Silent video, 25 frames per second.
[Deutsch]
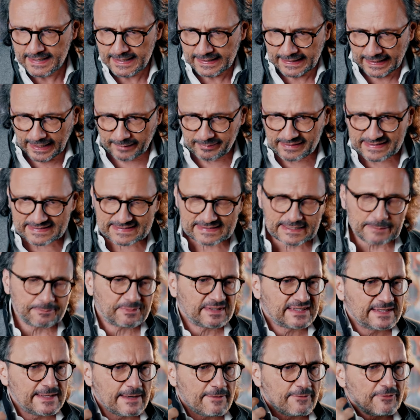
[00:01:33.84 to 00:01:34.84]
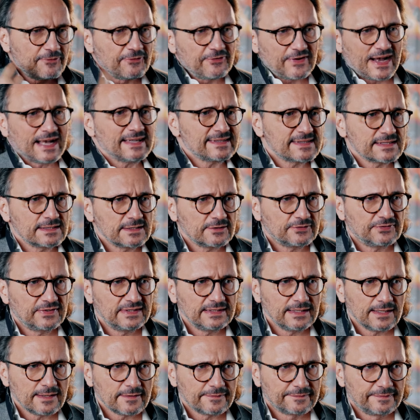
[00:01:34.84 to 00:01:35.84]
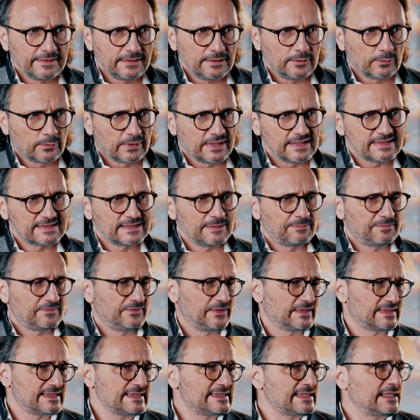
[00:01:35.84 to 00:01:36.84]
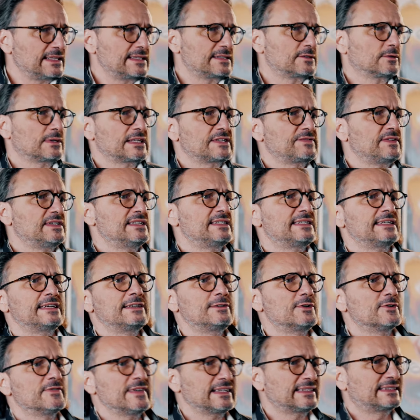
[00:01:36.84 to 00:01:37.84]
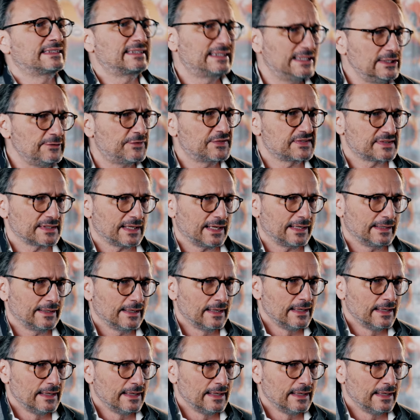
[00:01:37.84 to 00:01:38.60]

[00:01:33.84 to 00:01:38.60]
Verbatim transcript: Aber es gibt hier wahnsinnig viele Erfindungen. Es, gibt, es ist ja nicht so, dass wir nicht innovativ sein,